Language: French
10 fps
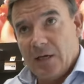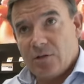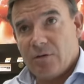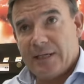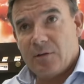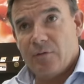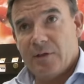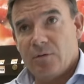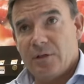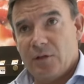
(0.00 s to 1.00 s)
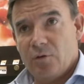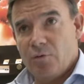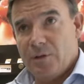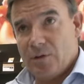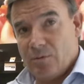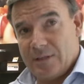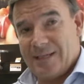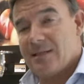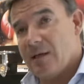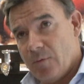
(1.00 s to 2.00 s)
180 degrés de cuisson,
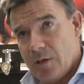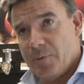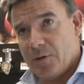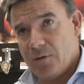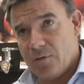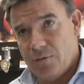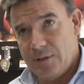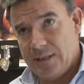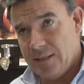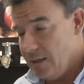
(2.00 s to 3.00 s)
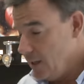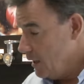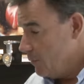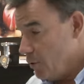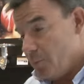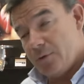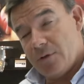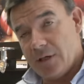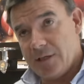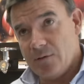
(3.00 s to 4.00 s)
c'est extrêmement important en cuisine pour
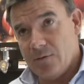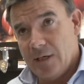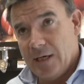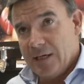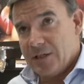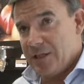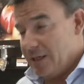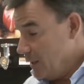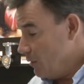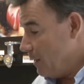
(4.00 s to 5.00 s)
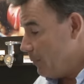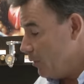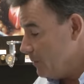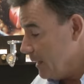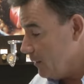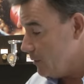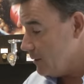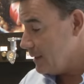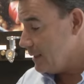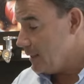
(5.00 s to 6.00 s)
plusieurs raisons. Je dirais que la première,
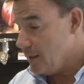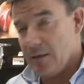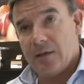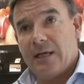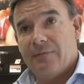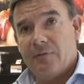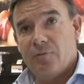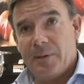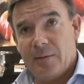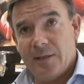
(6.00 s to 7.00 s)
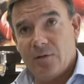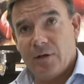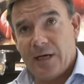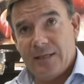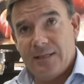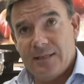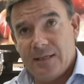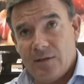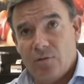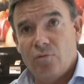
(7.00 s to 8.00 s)
c'est qu'elle va vous permettre de
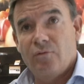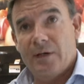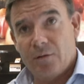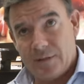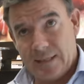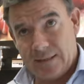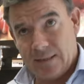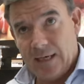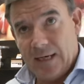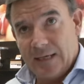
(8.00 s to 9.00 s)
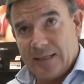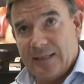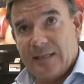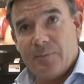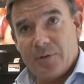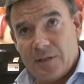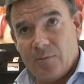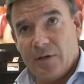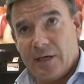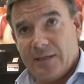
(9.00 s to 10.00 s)
réaliser de nouvelles recettes qu'il était
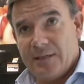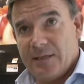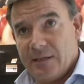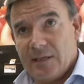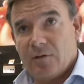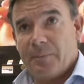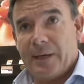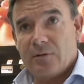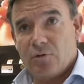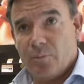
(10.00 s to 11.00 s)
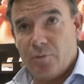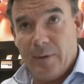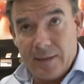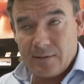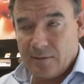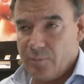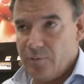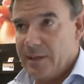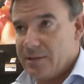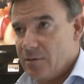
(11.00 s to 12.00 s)
impossible de réaliser avec des températures plus basses, hein,
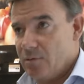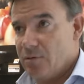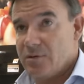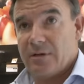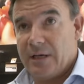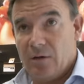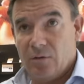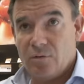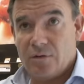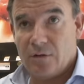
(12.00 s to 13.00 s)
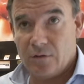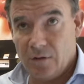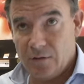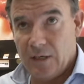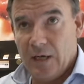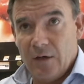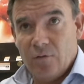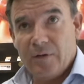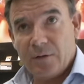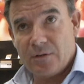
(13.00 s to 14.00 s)
plus basses de 140, de 130
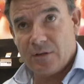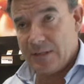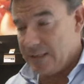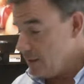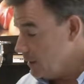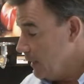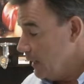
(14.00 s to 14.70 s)
voire de 110.